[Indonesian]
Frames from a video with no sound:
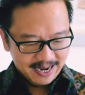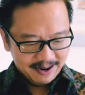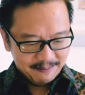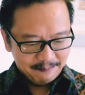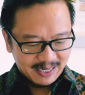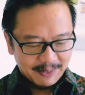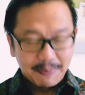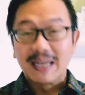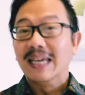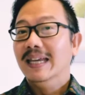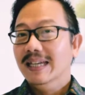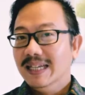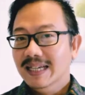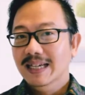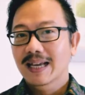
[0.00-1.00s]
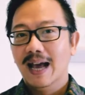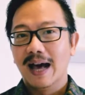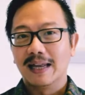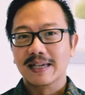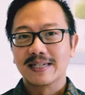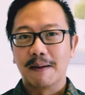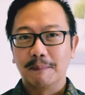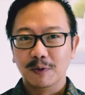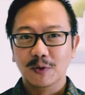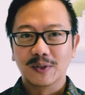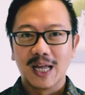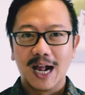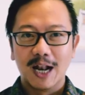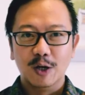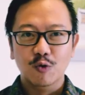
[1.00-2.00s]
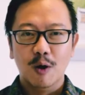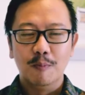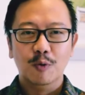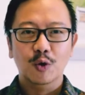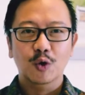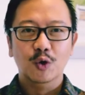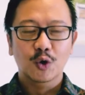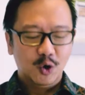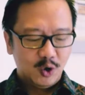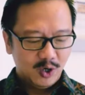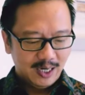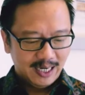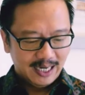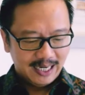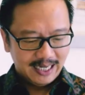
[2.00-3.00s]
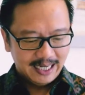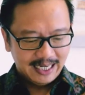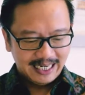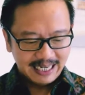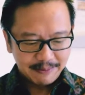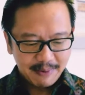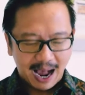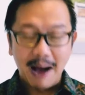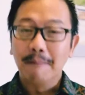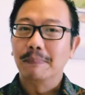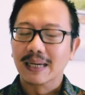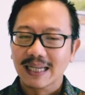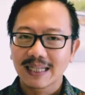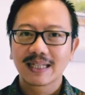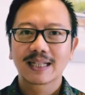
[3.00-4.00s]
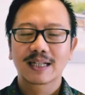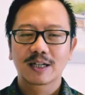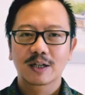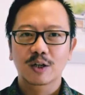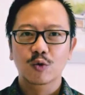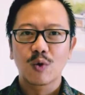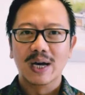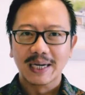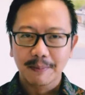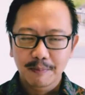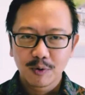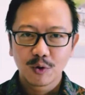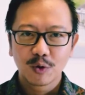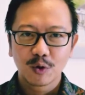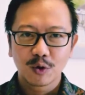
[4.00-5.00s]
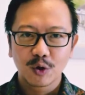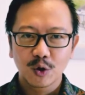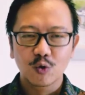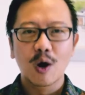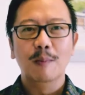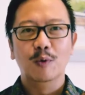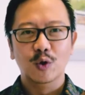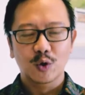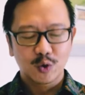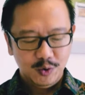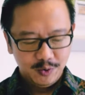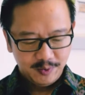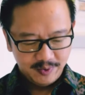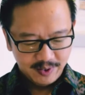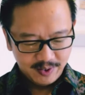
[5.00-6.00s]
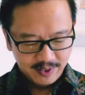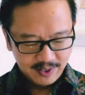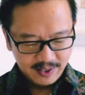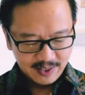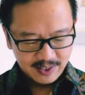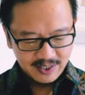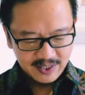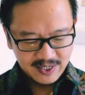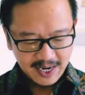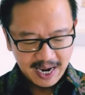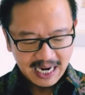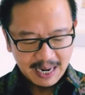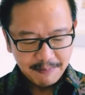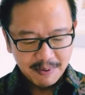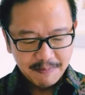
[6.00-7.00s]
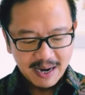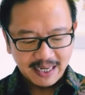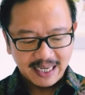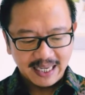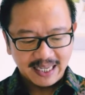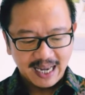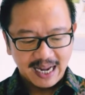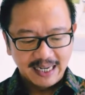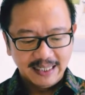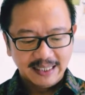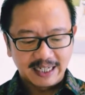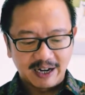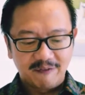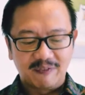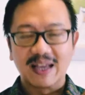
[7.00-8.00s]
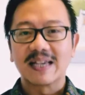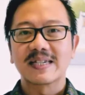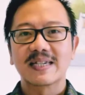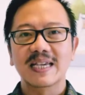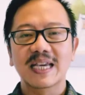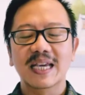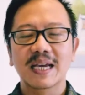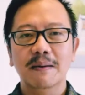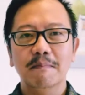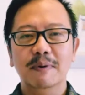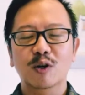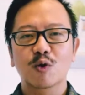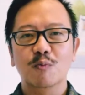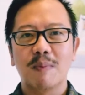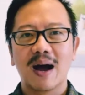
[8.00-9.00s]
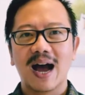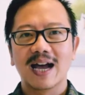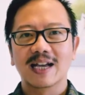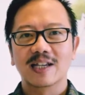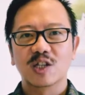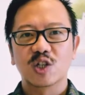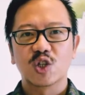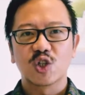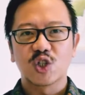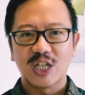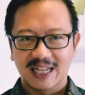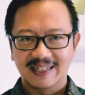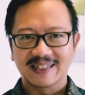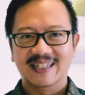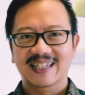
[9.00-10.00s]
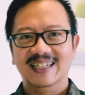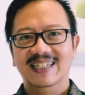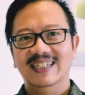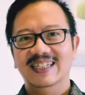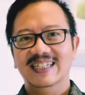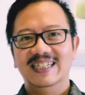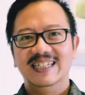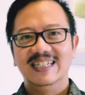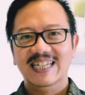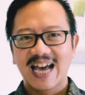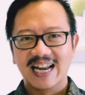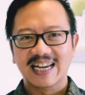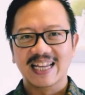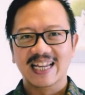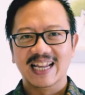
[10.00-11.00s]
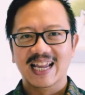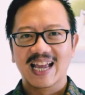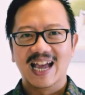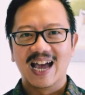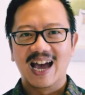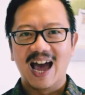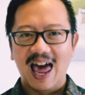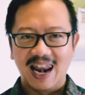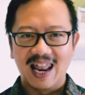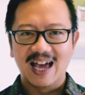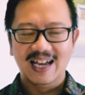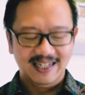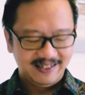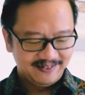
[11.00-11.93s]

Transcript: Pada pagi ini, hari Sabtu tanggal 25 April 2020, saya akan membagikan refleksi berupa chat dari Allah.